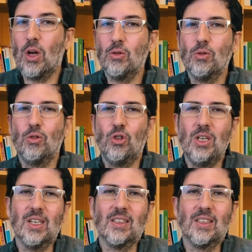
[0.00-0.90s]
nossos
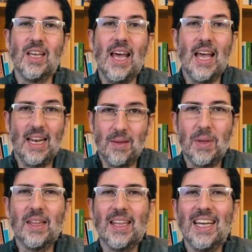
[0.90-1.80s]
dias,
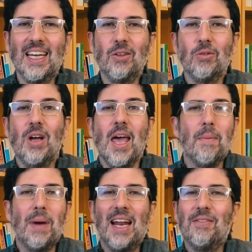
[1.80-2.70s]
limitando
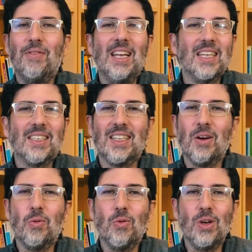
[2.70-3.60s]
maravilhas
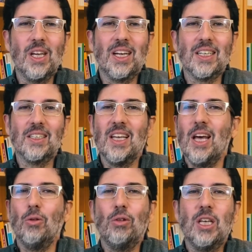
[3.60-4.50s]
tão únicas
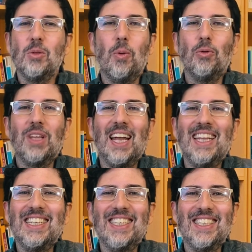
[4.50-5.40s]
do despontar
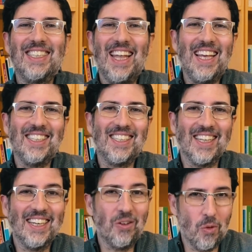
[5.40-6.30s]
da
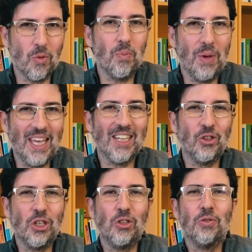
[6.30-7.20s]
existência, como bem
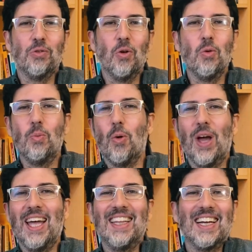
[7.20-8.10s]
adjetivou o
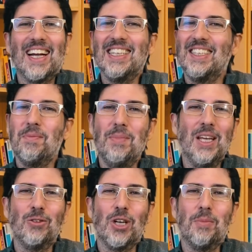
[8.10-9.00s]
poeta
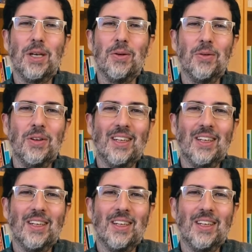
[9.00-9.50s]
Casimiro de Abreu.